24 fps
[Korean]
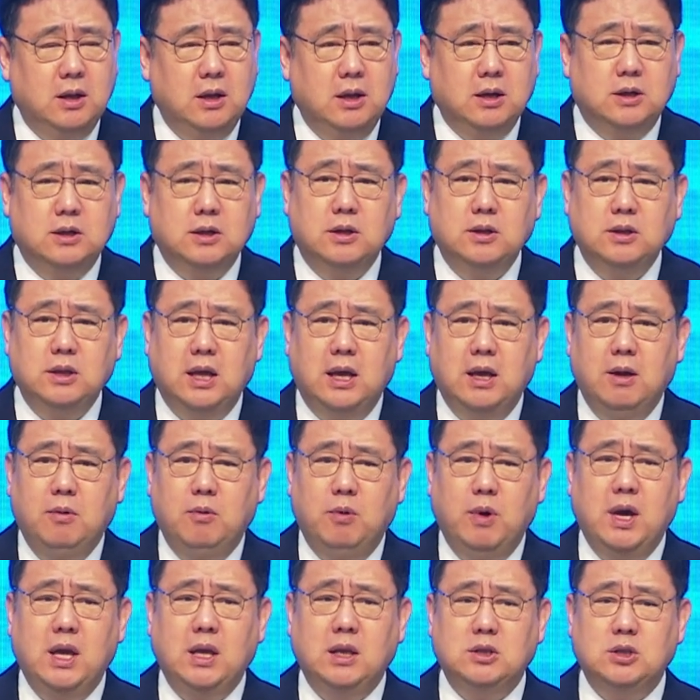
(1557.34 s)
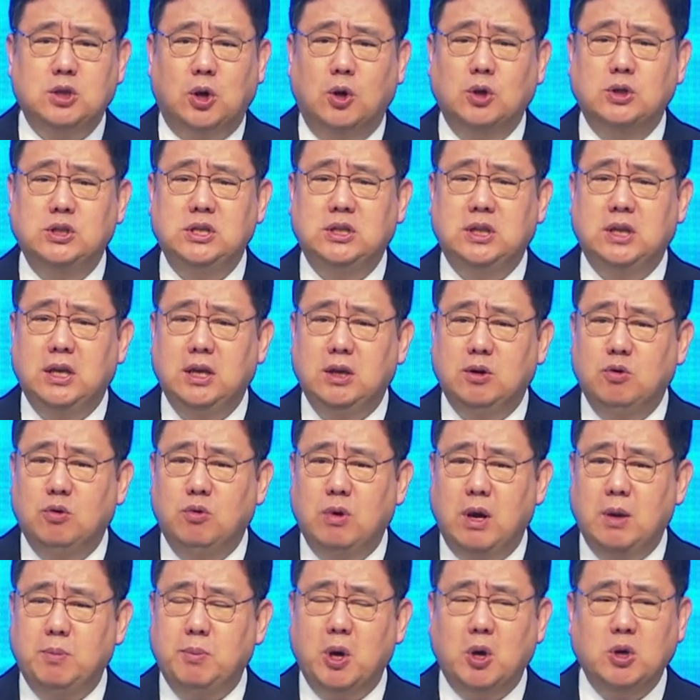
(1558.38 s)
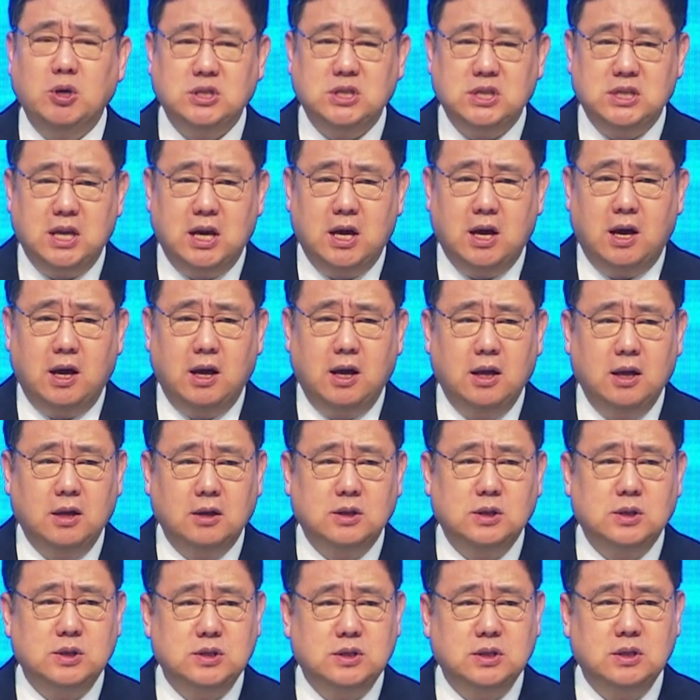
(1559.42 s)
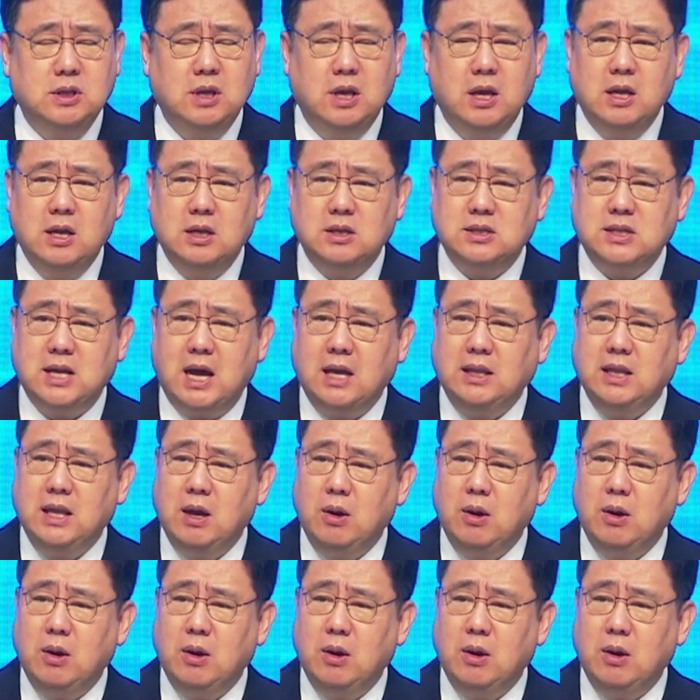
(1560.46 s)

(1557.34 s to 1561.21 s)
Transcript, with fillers: 그런데 왜 저지대이고 왜 평지냐? 그것은 산에